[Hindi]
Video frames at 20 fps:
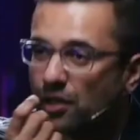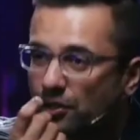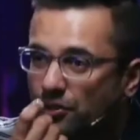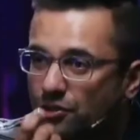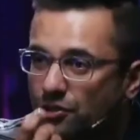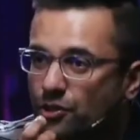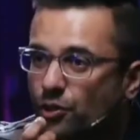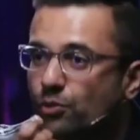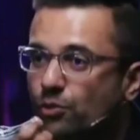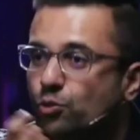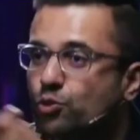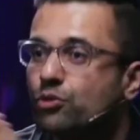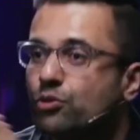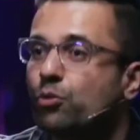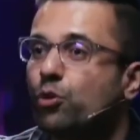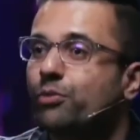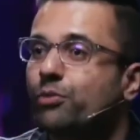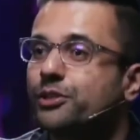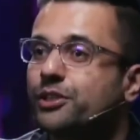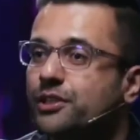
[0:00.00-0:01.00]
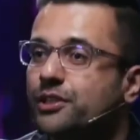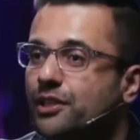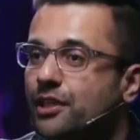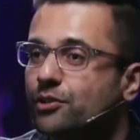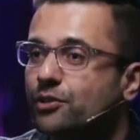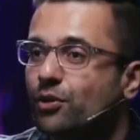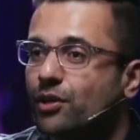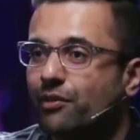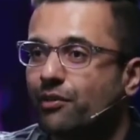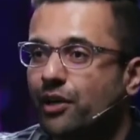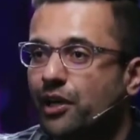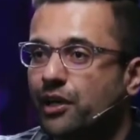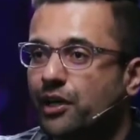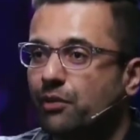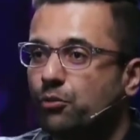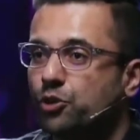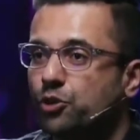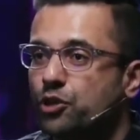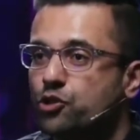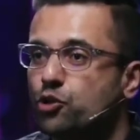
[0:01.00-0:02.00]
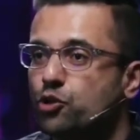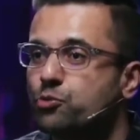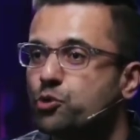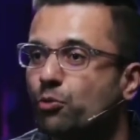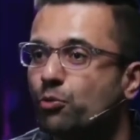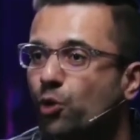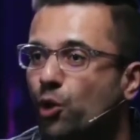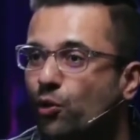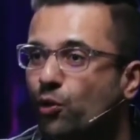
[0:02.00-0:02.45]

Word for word: गलती से कोई मुंह से बोल भी देता है तो घर वाले क्या बोलते हैं शुभ शुभ